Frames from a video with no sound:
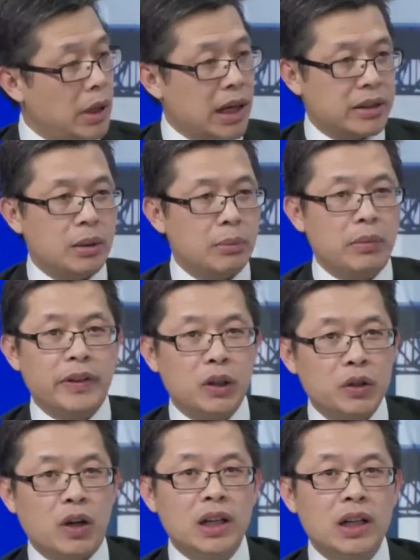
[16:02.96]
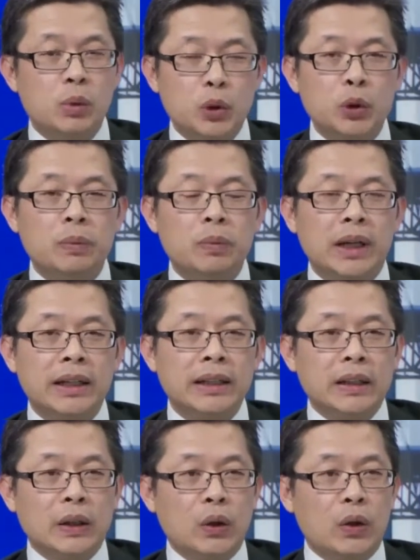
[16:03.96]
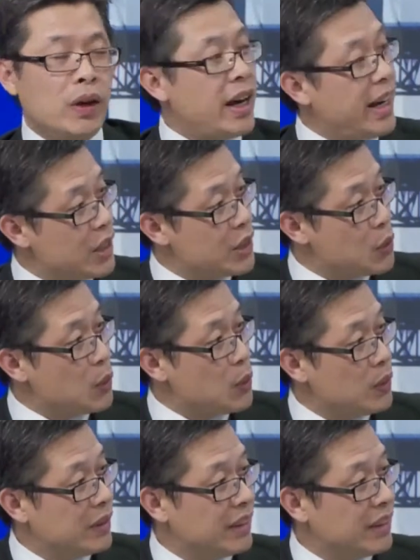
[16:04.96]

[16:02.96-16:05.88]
à mình phải nói rõ hơn một chút là nó có hai số